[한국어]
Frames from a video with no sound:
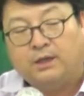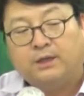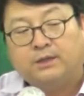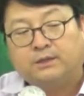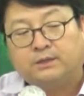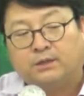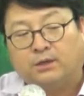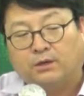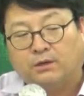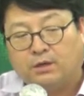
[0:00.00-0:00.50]

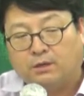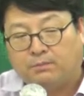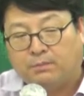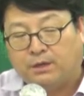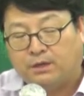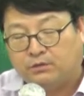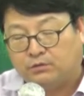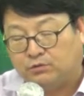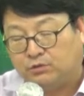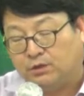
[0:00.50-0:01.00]

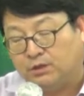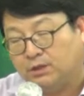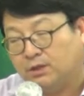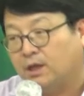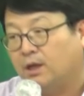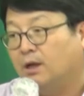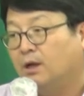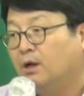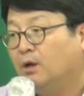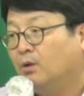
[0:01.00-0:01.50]
성립할 수
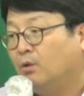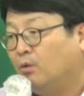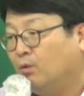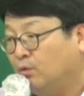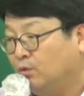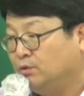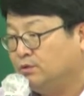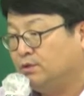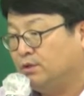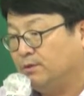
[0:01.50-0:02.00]
있다.
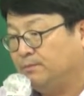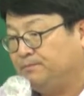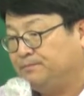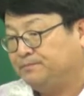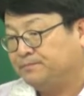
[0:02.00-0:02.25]
5점.